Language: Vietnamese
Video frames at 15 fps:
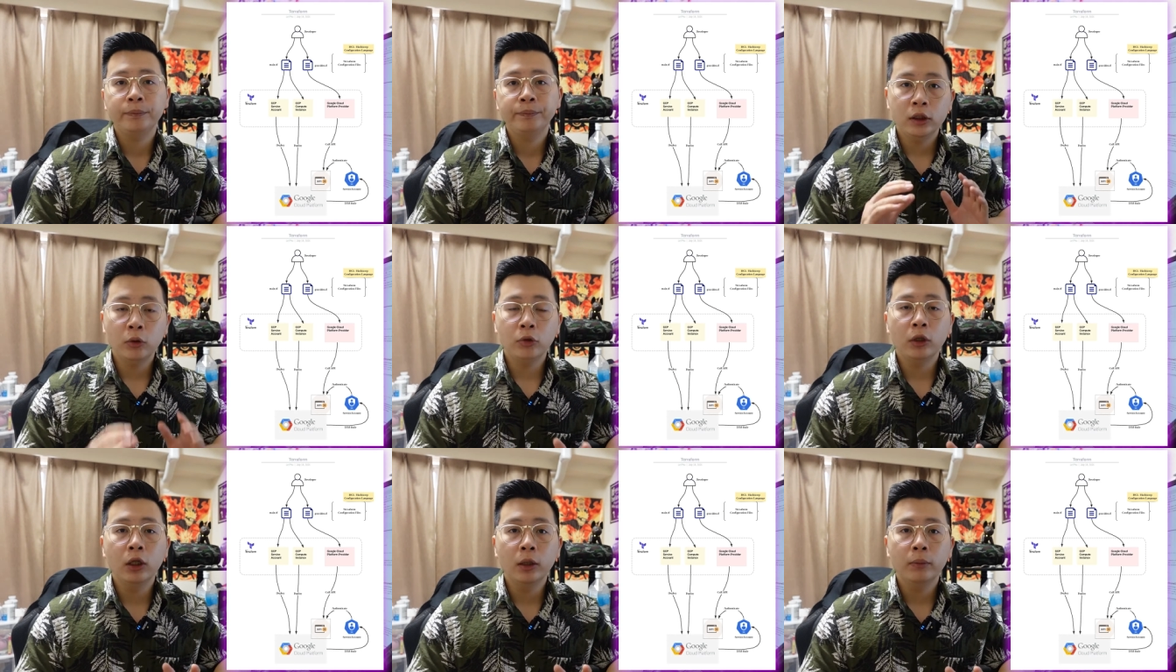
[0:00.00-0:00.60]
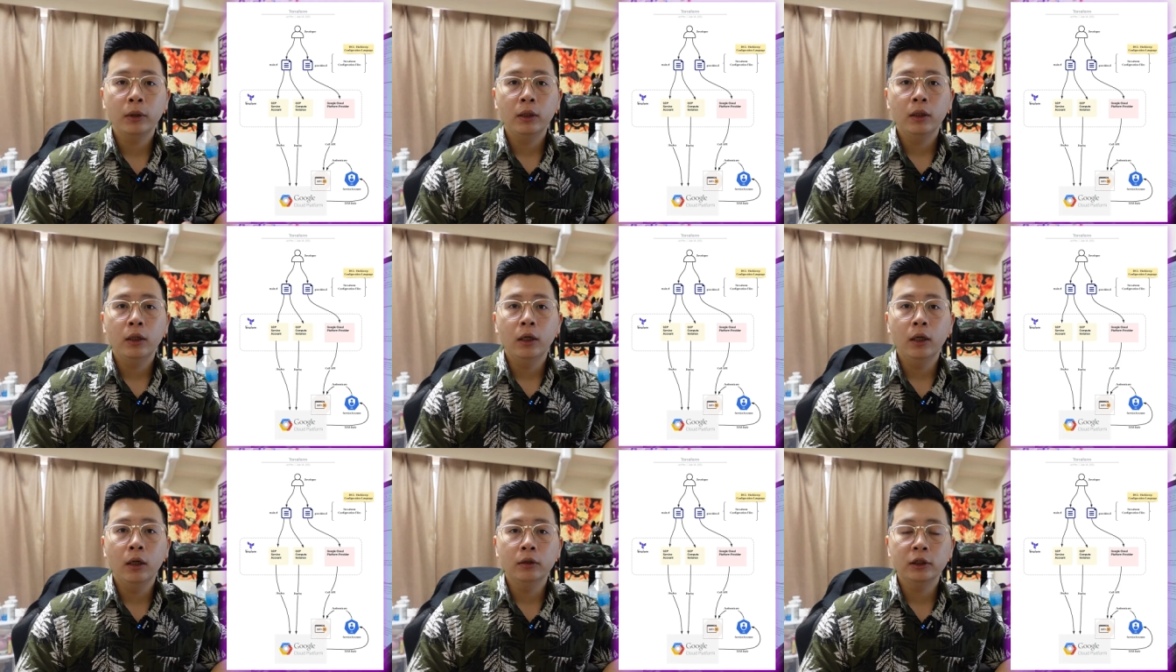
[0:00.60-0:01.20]
Trong trường hợp
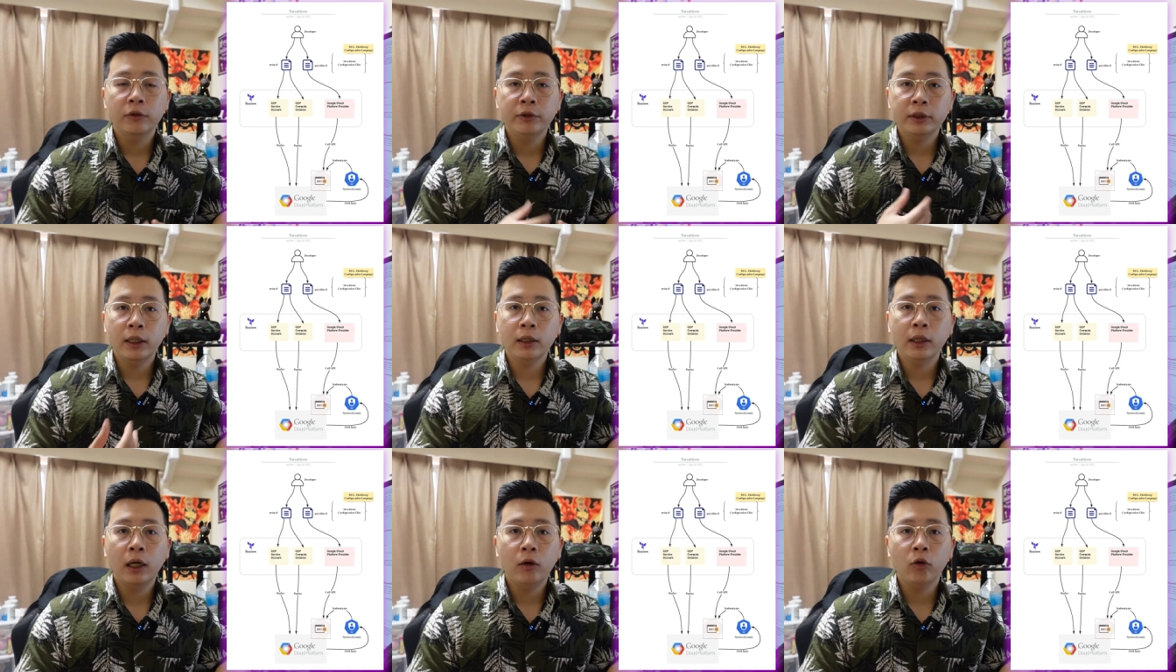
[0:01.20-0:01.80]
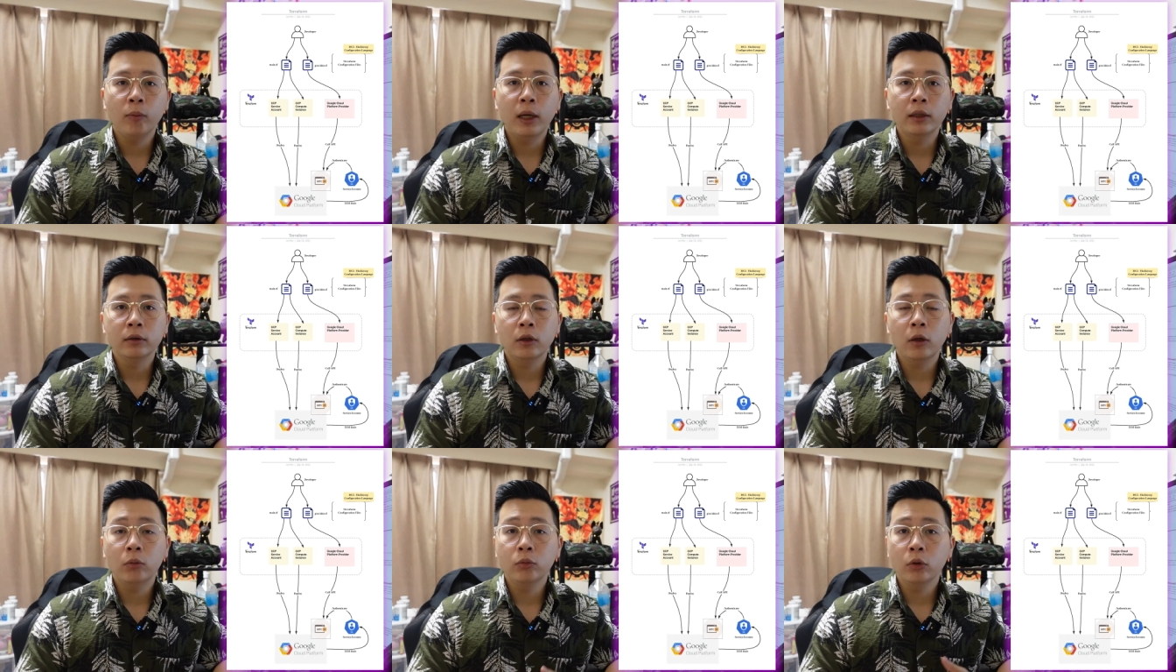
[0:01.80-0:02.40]
uh, service account của bạn
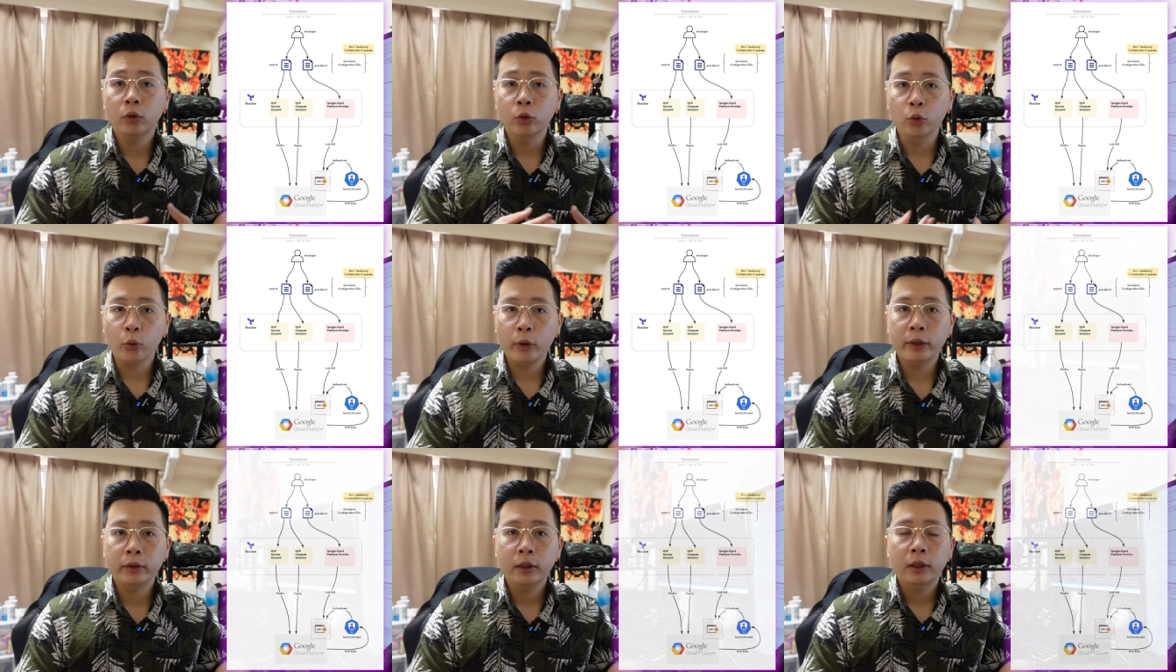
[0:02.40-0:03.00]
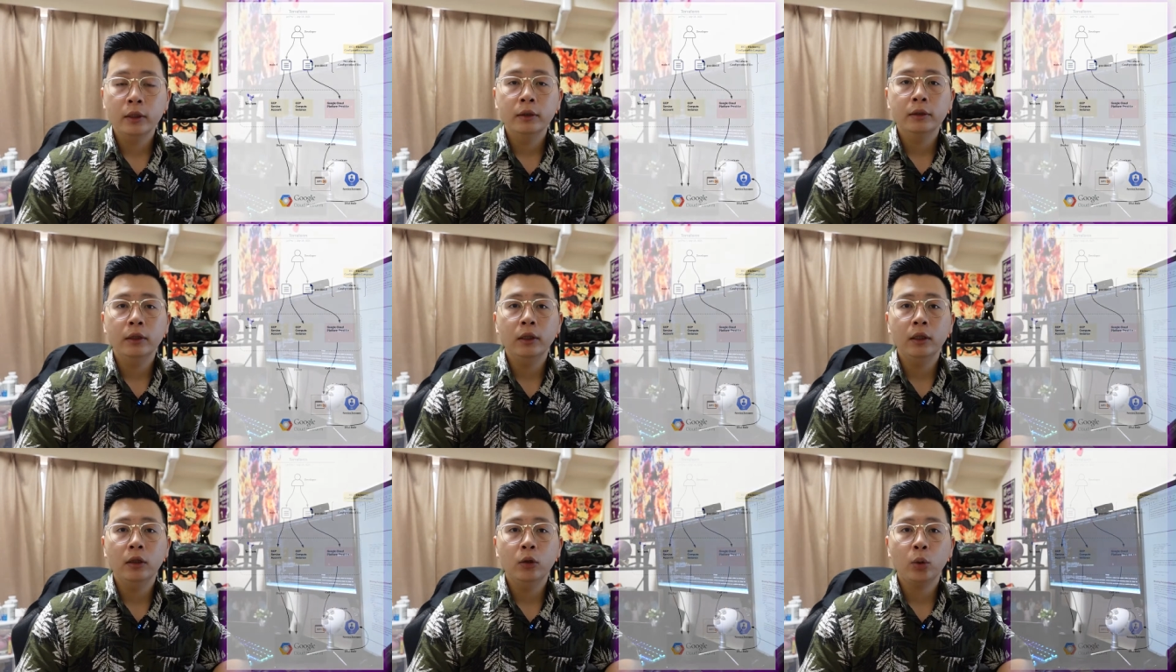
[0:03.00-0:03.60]
không có đủ quyền
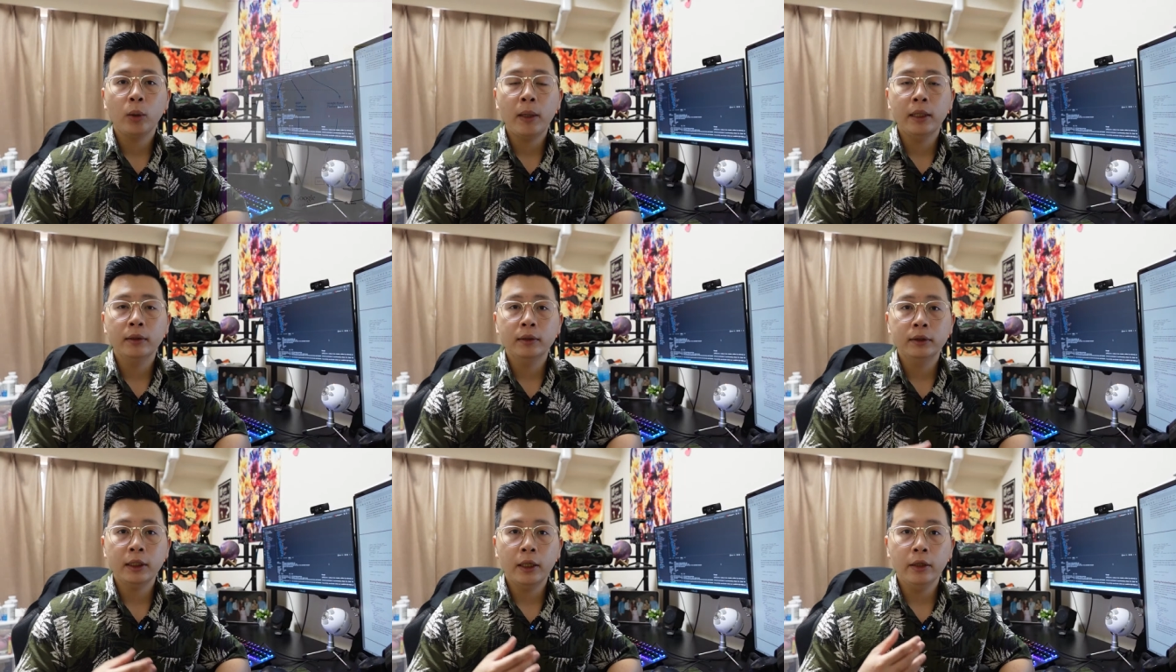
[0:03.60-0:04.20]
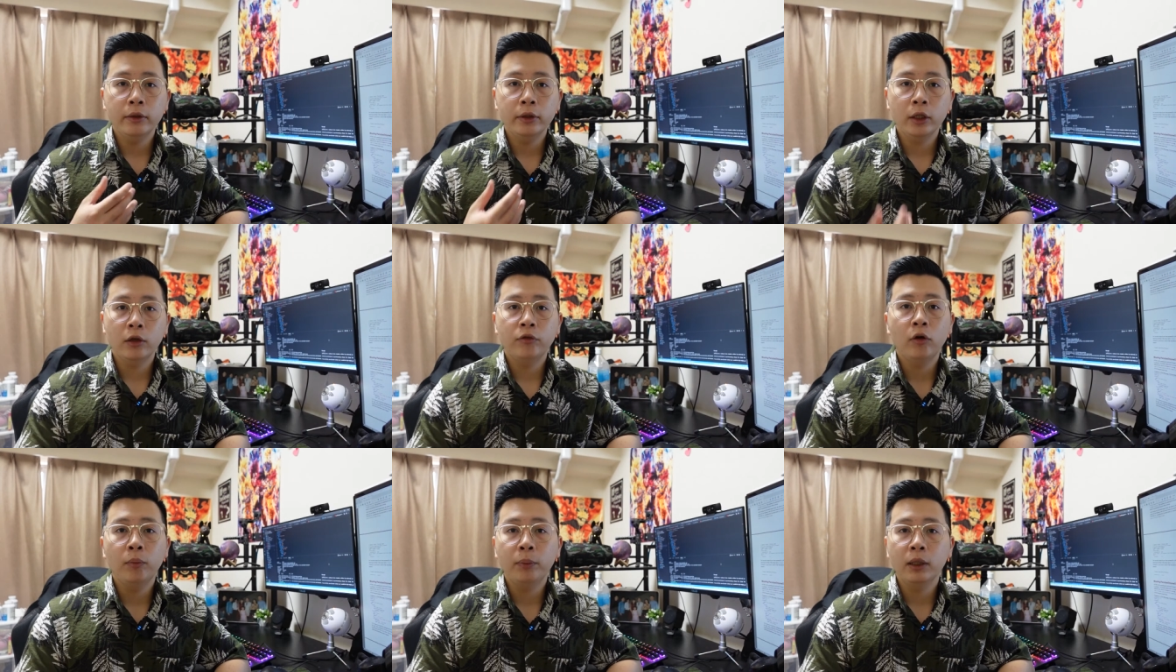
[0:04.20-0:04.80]
thì lúc các bạn chạy
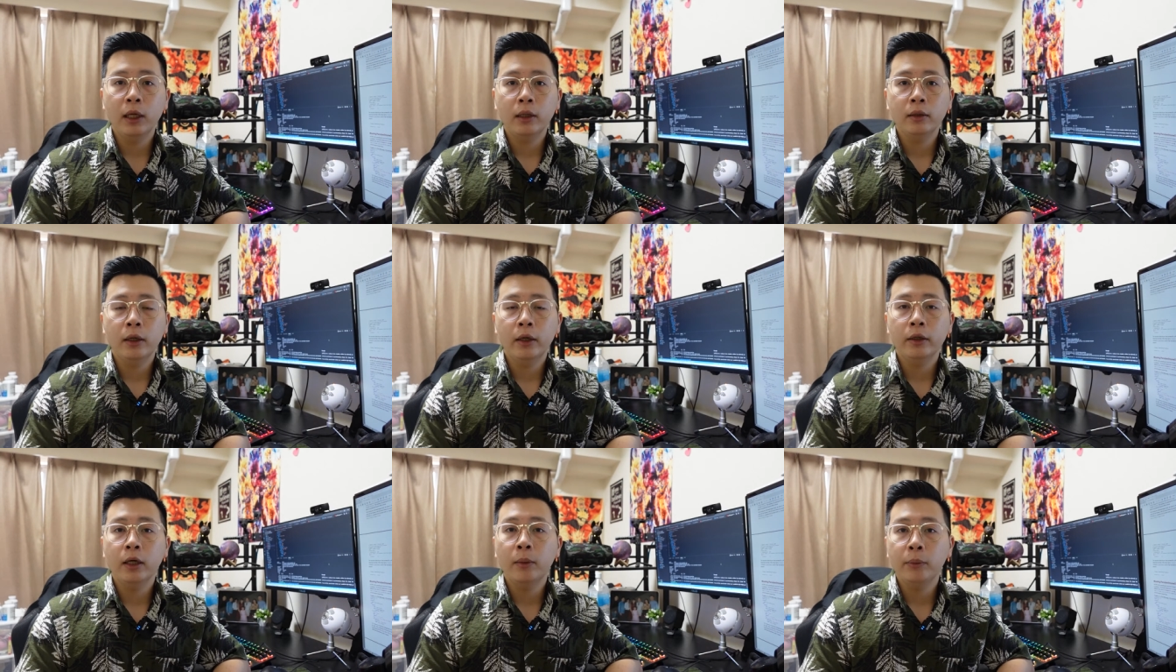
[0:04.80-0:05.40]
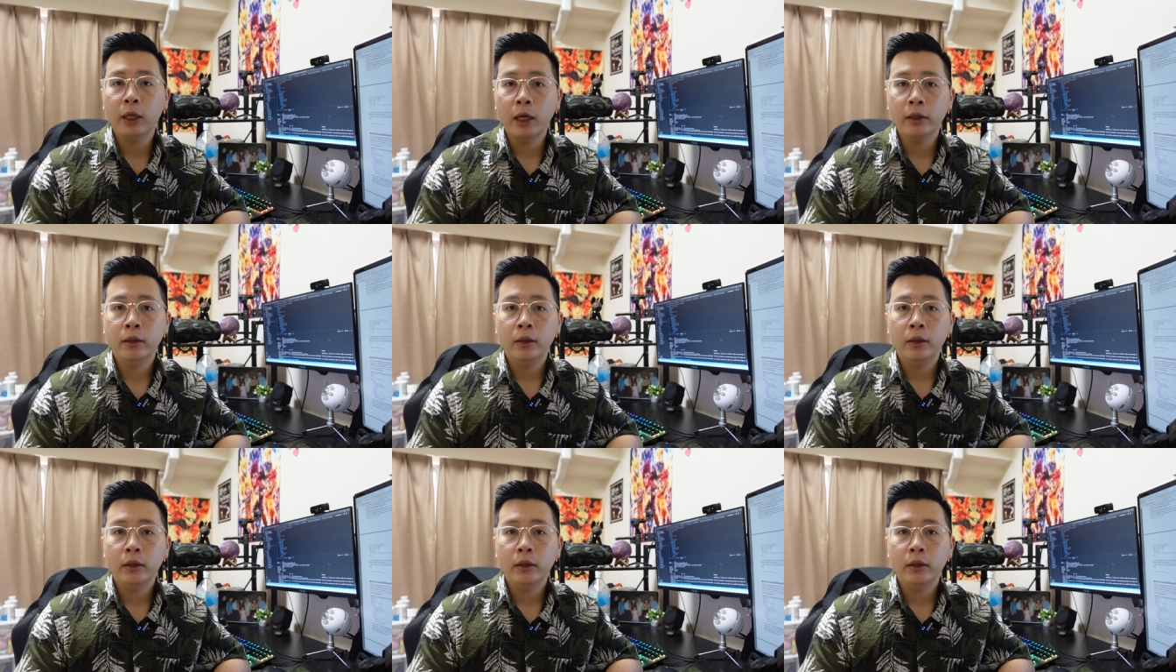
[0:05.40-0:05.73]
Terraform Plan hay Apply